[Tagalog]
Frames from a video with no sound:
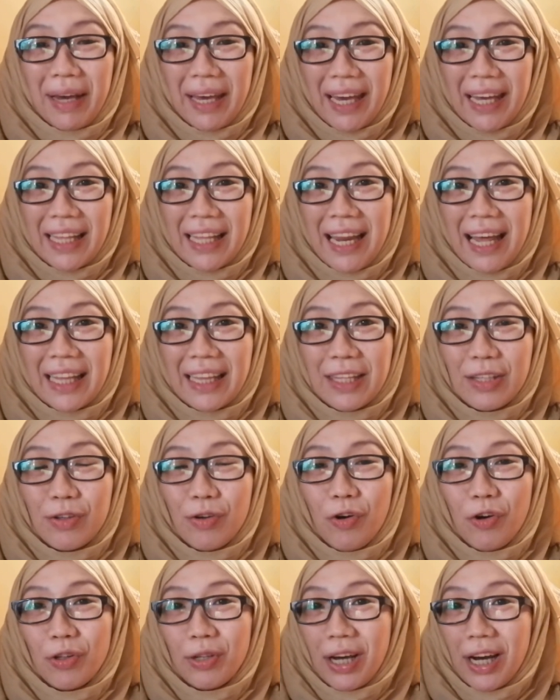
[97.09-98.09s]
makikita
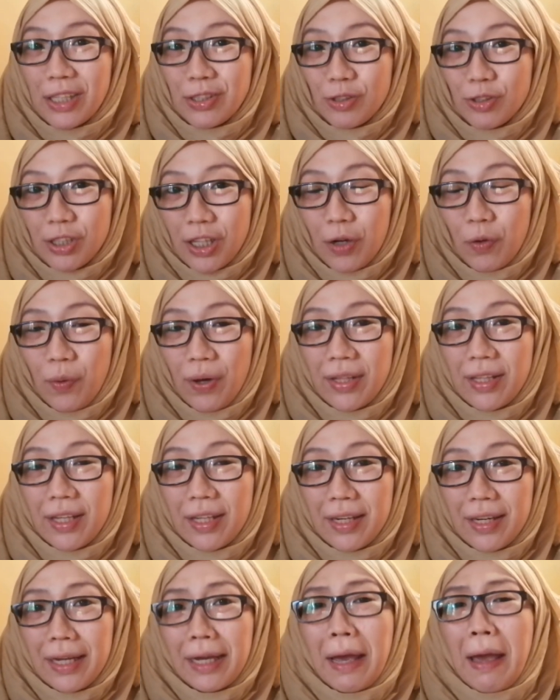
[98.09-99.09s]
natin yun kung nakasuit siya ng
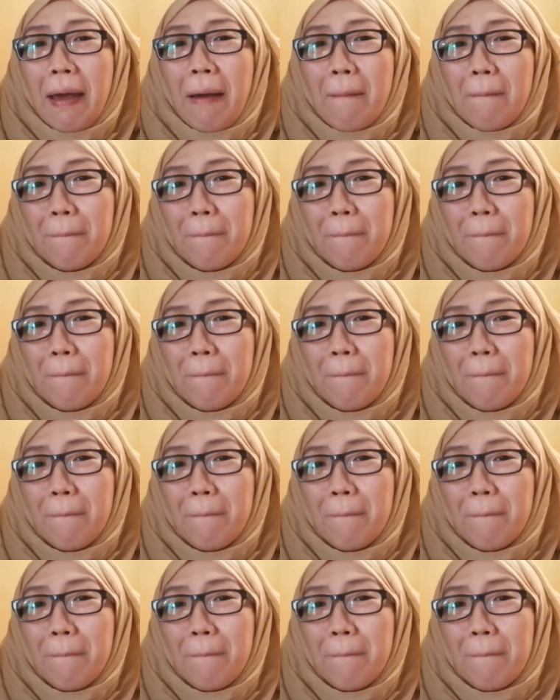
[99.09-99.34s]
wedding ring.